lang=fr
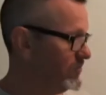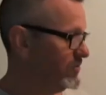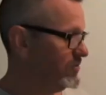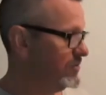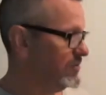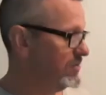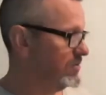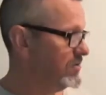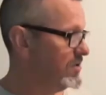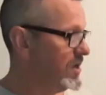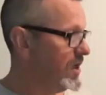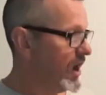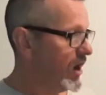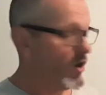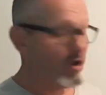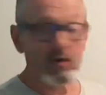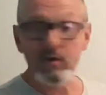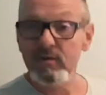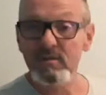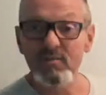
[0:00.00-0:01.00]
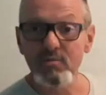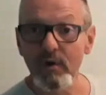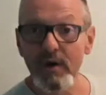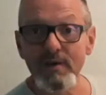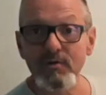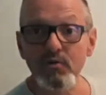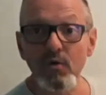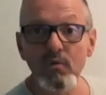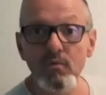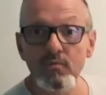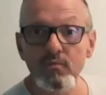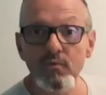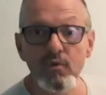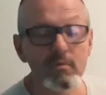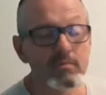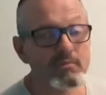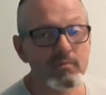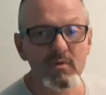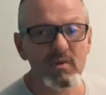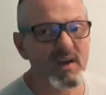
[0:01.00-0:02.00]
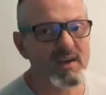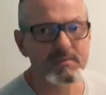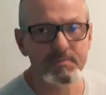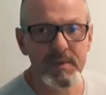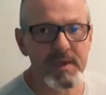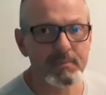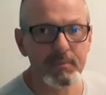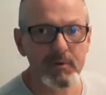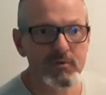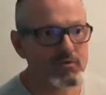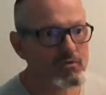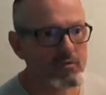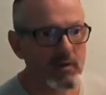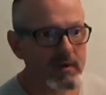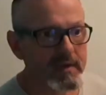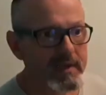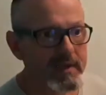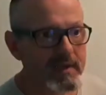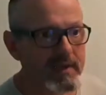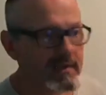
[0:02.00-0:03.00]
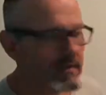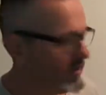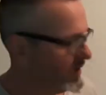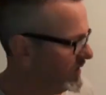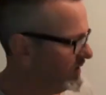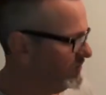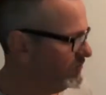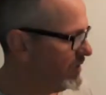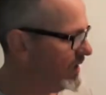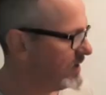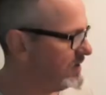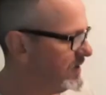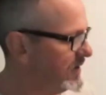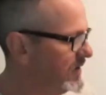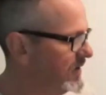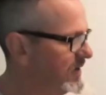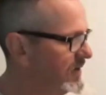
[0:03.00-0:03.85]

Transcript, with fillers: Euh, alors, ils ont raison. Ne, ne, gaspillez pas de sous dans les, dans les voiles.